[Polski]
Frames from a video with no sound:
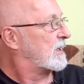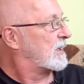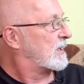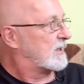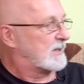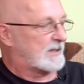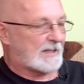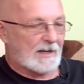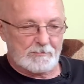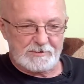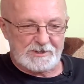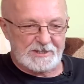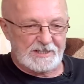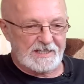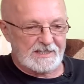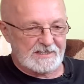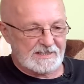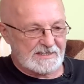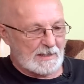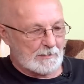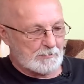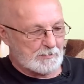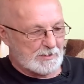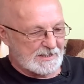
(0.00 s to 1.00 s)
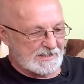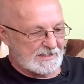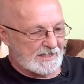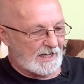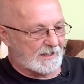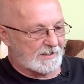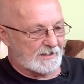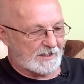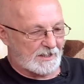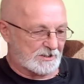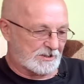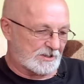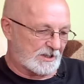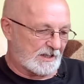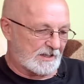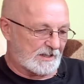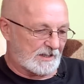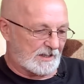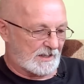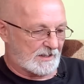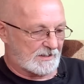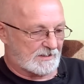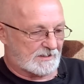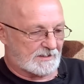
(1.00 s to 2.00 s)
tam gdzie jest napisane, że
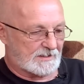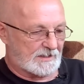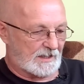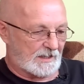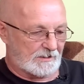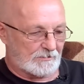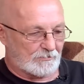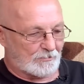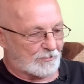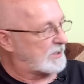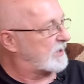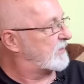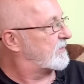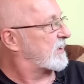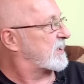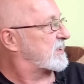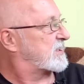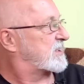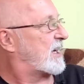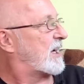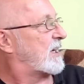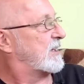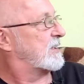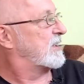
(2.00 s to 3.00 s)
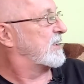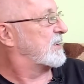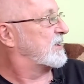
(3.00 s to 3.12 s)
jest ten uniwersalny